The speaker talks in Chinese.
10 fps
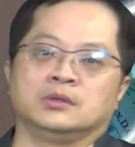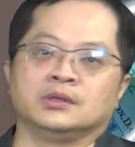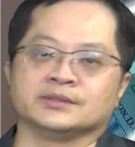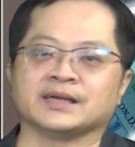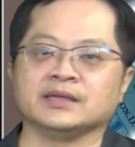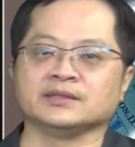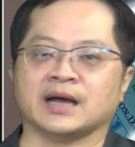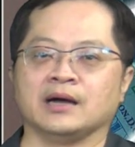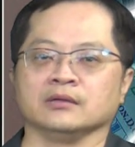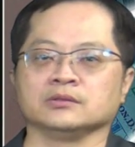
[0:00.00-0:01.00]
三
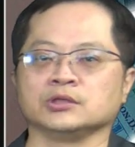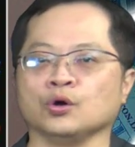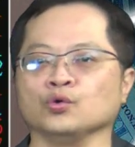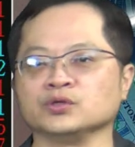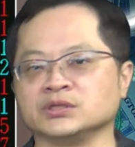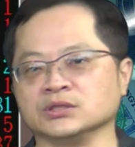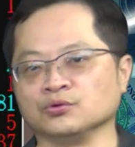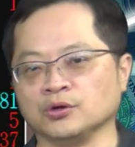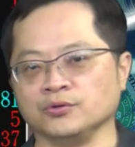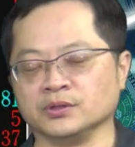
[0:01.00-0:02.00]
档都是
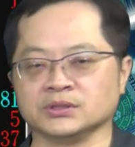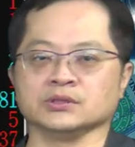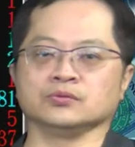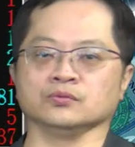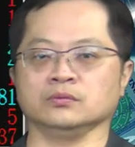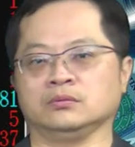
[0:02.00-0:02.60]
会员持股。